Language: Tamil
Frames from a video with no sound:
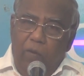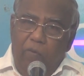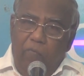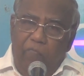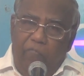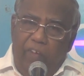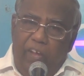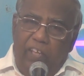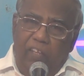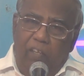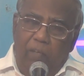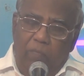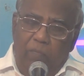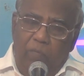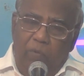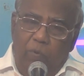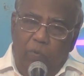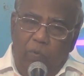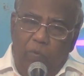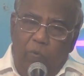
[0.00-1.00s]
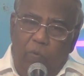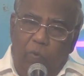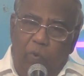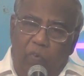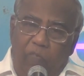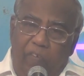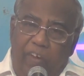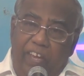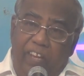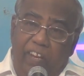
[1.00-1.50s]
வேதம் ஒரு
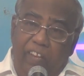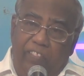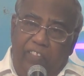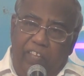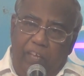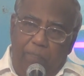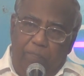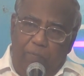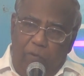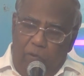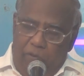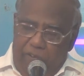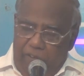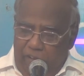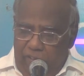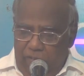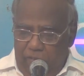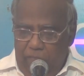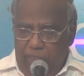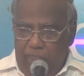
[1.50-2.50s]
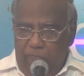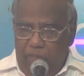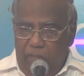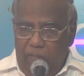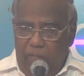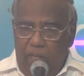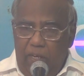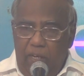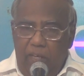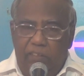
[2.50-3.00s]
வைரத்தை போல்றது
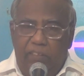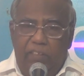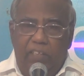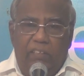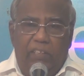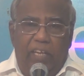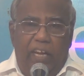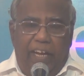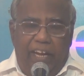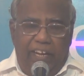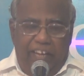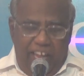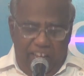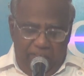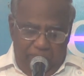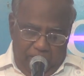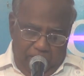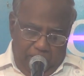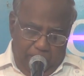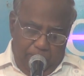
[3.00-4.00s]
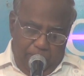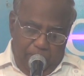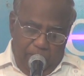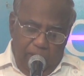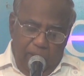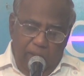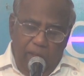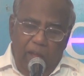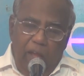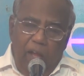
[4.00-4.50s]
இட்ஸ் ஜஸ்ட் லைக் எ டைமண்ட்
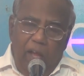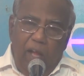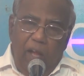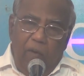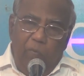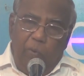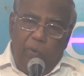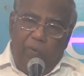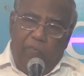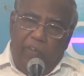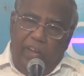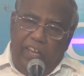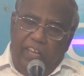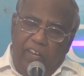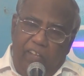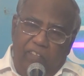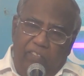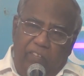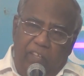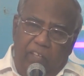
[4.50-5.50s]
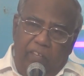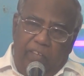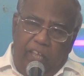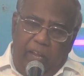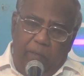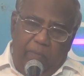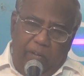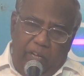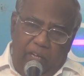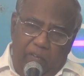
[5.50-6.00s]
ஒரு வைரத்தின்
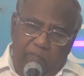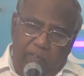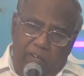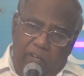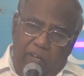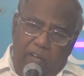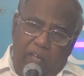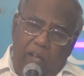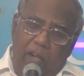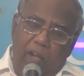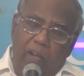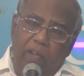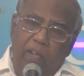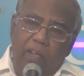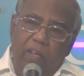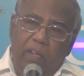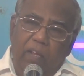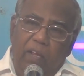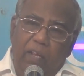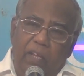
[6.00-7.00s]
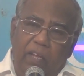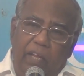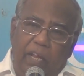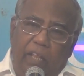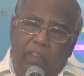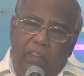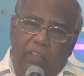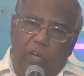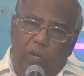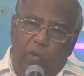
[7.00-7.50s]
தன்மை என்னவென்றால்
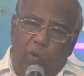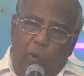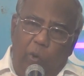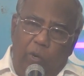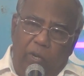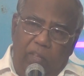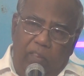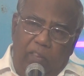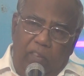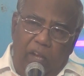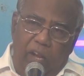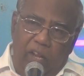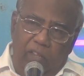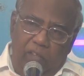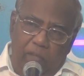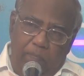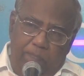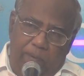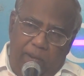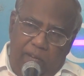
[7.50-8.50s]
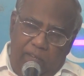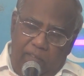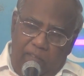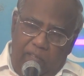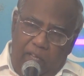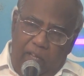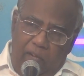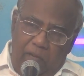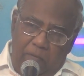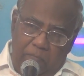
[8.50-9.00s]
எந்த கோணத்திலிருந்து
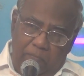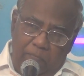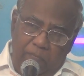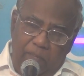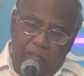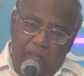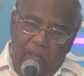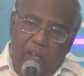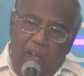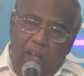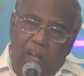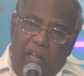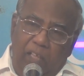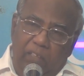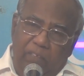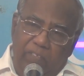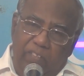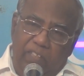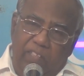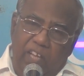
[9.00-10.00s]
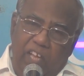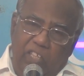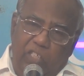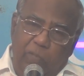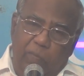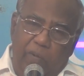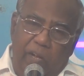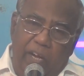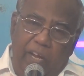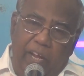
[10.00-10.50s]
பார்த்தாலும் அது
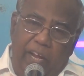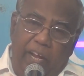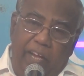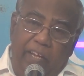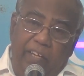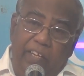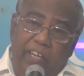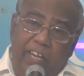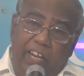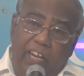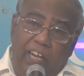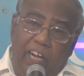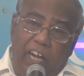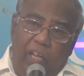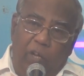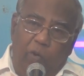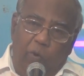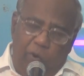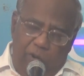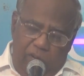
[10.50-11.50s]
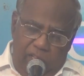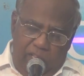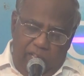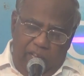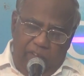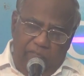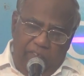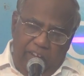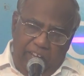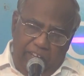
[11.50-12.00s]
வித்தியாசமான நிறங்களை
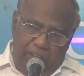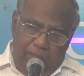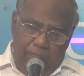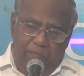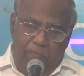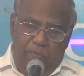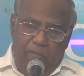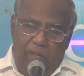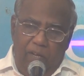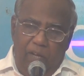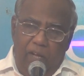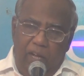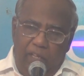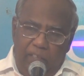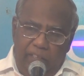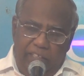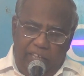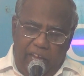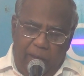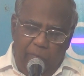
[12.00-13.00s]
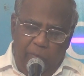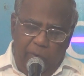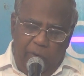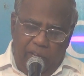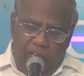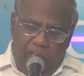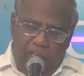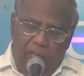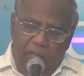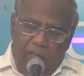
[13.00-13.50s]
கொண்டதான் வைரம் அதான்
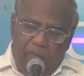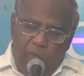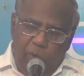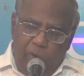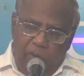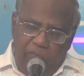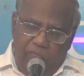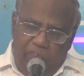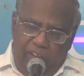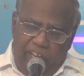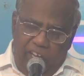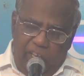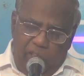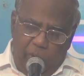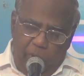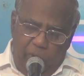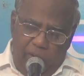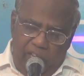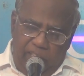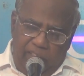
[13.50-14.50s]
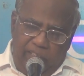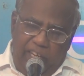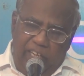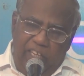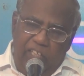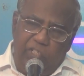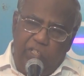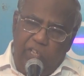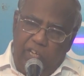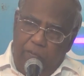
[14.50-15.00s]
டைமனுடைய ஒரு வைரத்தினுடைய
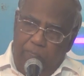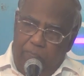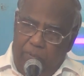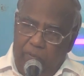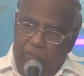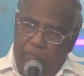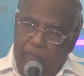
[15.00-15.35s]
தனிச்சிறப்பு